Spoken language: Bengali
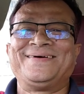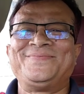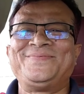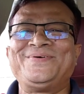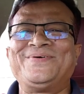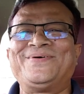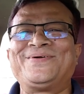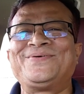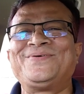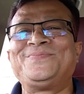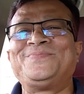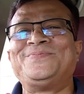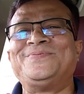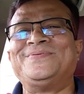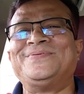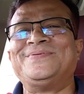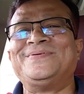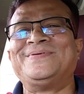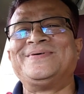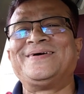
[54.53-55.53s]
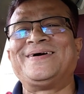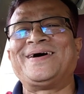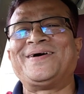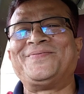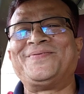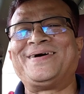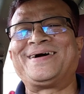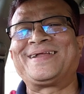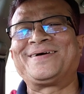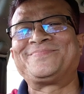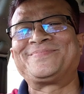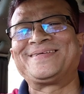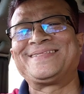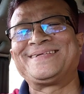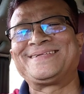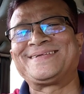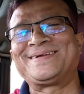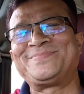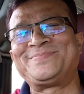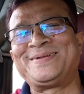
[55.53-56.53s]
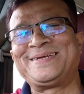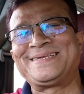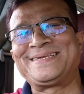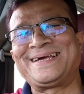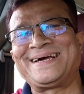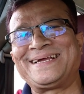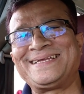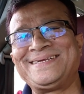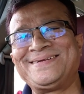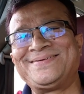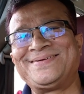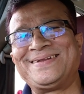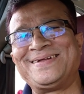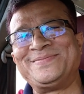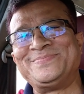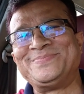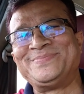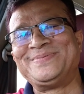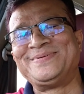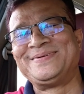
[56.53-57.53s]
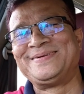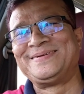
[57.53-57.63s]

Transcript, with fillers: আমি অরূপ আবার আপনাদের সামনে এসে হাজির হলাম